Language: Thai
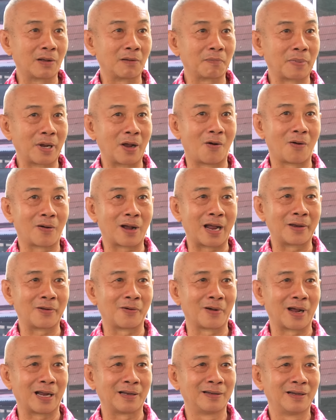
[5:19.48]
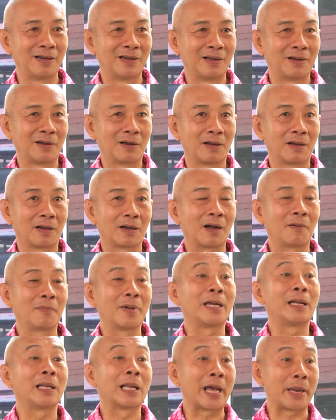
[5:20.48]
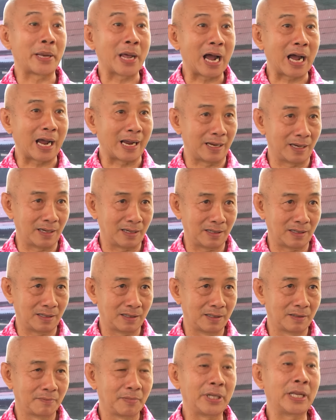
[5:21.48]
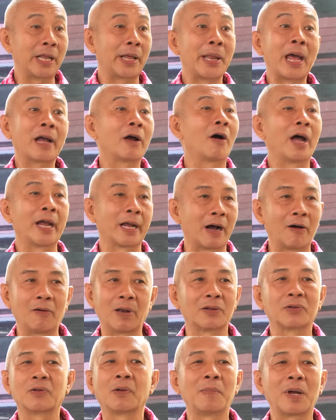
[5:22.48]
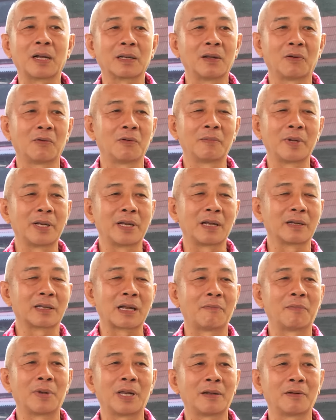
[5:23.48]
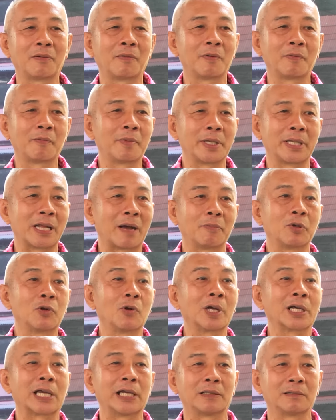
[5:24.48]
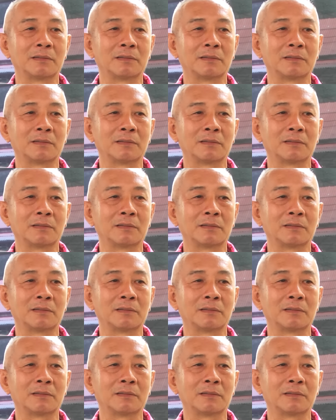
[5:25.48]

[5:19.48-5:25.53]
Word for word: ก็ไปออกงานออกงานก็มีรายได้มีรายได้ก็ให้เขาเราส่วนมากเราไม่ได้ทำอะไรเราไม่ได้ทำธุรกิจ